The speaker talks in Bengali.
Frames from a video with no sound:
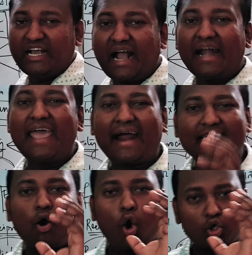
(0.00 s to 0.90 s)
যেখানে
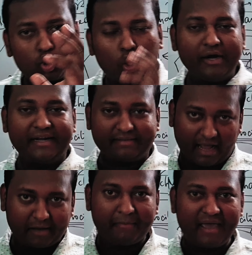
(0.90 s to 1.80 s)
একটা অথরিটি
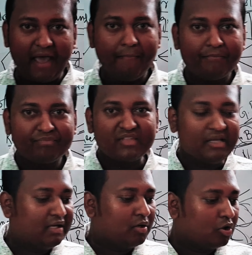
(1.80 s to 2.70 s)
থাকবে
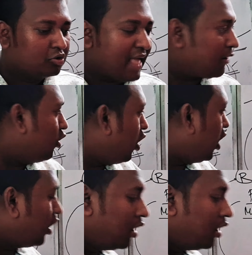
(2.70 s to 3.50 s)
দেখো